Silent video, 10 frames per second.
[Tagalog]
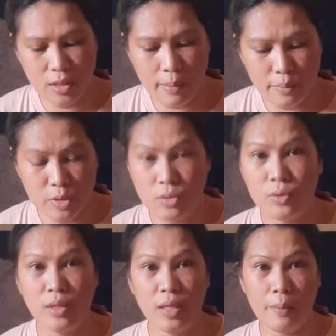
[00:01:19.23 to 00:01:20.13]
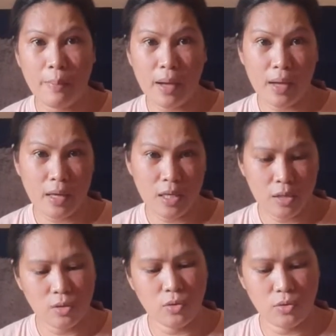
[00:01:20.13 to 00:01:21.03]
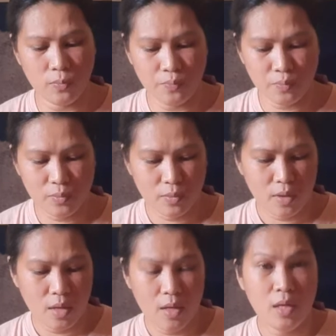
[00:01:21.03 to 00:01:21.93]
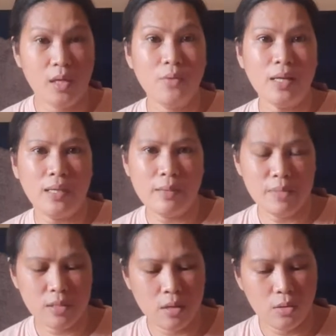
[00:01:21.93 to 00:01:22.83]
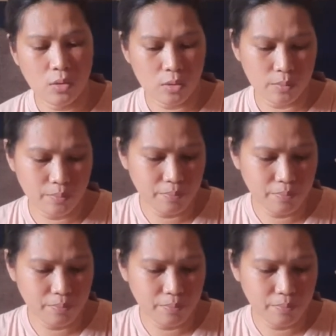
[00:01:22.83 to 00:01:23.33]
tapos yung hindi pa hinog, iiwan lang namin sa loob.